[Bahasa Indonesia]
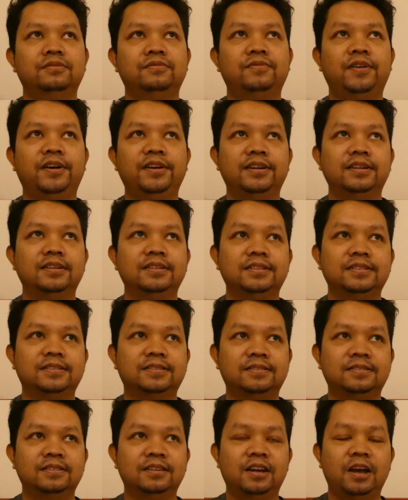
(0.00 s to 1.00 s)

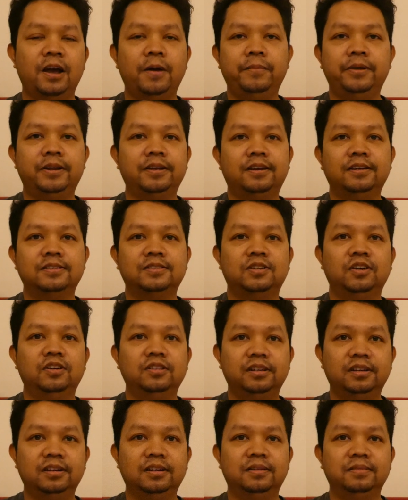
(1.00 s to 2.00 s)
finalis America's
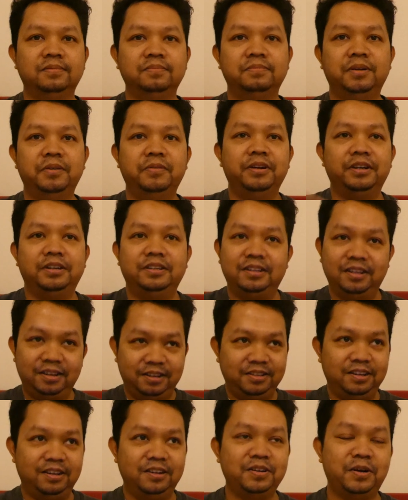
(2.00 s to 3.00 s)
Got Talent bahwa ini
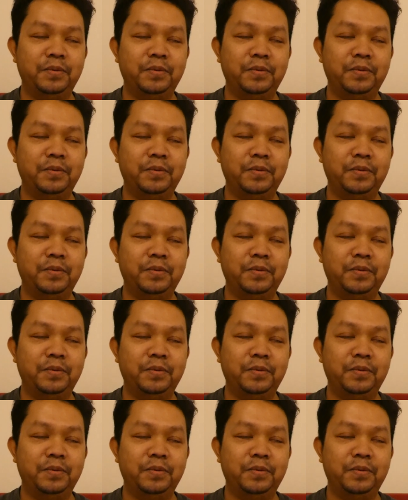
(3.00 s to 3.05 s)
adalah ya,